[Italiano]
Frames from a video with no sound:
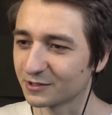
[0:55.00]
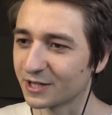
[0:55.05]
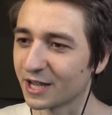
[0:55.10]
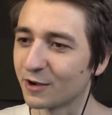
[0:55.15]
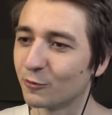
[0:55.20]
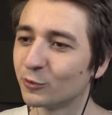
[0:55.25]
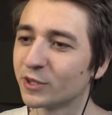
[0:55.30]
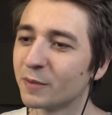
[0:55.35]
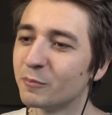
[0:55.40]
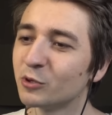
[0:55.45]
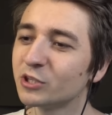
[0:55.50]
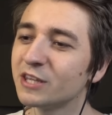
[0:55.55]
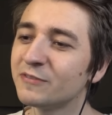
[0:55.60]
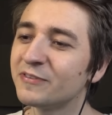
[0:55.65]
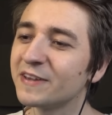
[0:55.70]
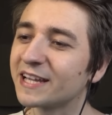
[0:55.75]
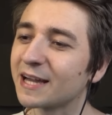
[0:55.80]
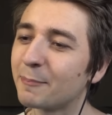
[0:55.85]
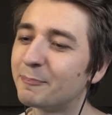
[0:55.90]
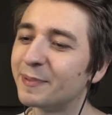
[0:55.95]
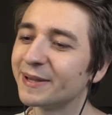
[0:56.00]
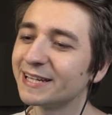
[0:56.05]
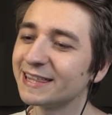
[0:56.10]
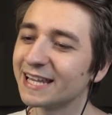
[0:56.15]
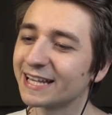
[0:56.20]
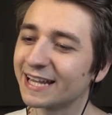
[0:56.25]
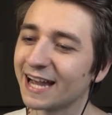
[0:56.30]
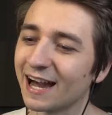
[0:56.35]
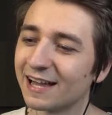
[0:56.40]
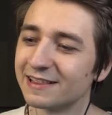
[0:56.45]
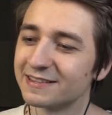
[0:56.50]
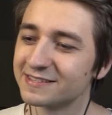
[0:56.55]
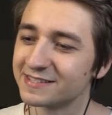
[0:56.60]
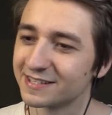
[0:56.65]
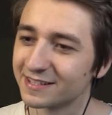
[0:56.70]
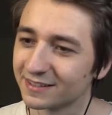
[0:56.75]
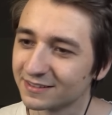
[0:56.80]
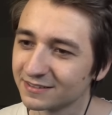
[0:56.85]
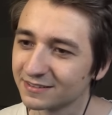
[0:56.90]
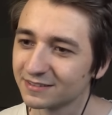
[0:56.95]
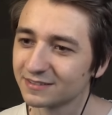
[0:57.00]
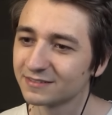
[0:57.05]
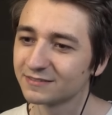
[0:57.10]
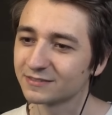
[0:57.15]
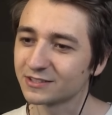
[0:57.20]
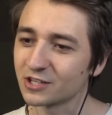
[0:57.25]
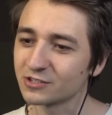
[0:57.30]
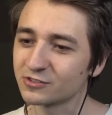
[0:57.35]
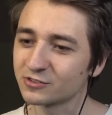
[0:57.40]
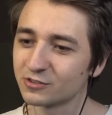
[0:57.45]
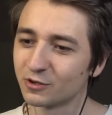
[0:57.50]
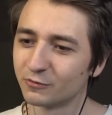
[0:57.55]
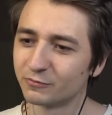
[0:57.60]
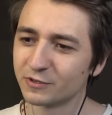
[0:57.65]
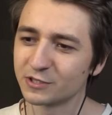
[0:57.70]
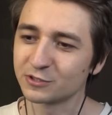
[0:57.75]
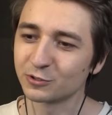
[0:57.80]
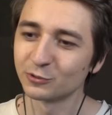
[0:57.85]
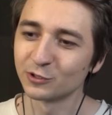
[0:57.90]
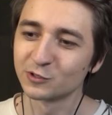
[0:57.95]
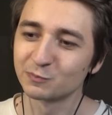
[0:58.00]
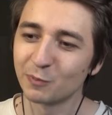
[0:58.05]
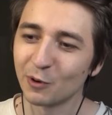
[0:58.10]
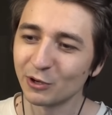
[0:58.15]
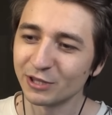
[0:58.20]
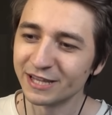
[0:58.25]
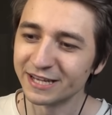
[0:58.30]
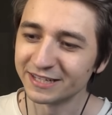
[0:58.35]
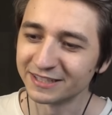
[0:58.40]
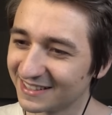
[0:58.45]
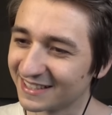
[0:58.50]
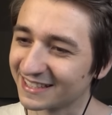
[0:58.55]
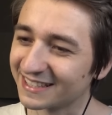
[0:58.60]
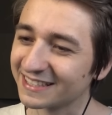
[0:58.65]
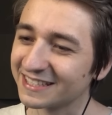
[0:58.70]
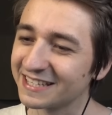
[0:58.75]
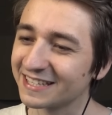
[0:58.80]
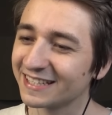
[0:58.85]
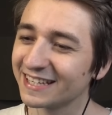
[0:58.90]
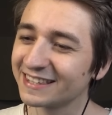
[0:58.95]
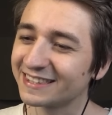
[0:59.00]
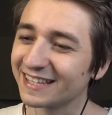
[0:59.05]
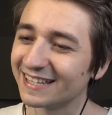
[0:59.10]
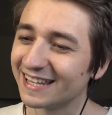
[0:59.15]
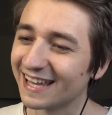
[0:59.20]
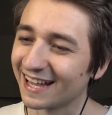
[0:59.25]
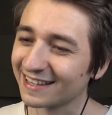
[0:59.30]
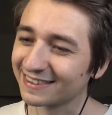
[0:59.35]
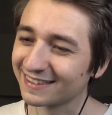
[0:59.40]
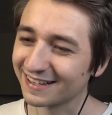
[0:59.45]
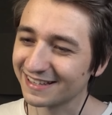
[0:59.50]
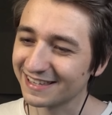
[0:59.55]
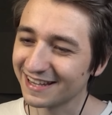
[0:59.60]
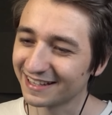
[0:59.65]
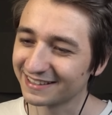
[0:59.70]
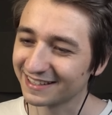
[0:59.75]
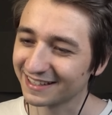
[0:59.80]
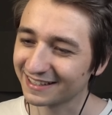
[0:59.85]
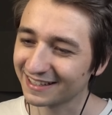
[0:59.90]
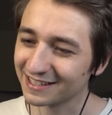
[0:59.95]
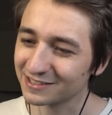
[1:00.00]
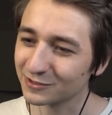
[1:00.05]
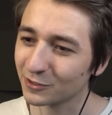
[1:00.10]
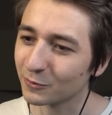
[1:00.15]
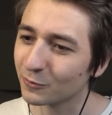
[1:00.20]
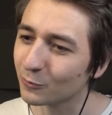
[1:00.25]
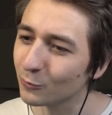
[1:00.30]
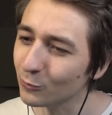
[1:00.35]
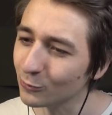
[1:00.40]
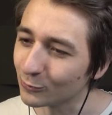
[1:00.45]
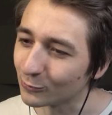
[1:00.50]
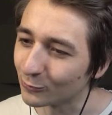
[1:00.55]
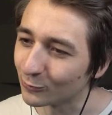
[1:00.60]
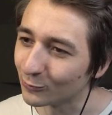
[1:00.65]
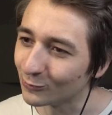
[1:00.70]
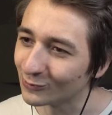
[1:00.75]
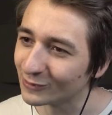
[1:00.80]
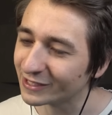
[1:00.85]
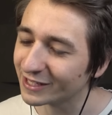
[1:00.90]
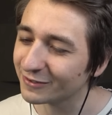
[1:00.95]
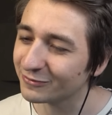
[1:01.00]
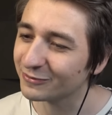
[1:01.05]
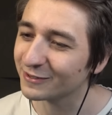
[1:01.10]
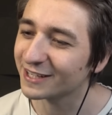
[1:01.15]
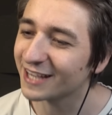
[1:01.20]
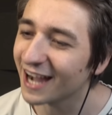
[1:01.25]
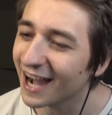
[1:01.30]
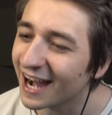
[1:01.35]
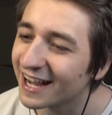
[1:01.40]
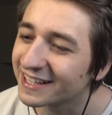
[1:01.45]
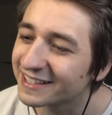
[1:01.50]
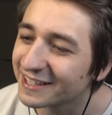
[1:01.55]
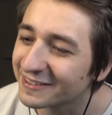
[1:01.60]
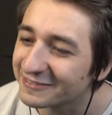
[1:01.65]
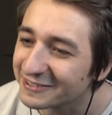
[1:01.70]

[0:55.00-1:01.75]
ok, una modifica per le calze. Già ho visto uno spoiler. Allora, tecnicamente le ha tagliate a caso... Uh! che figata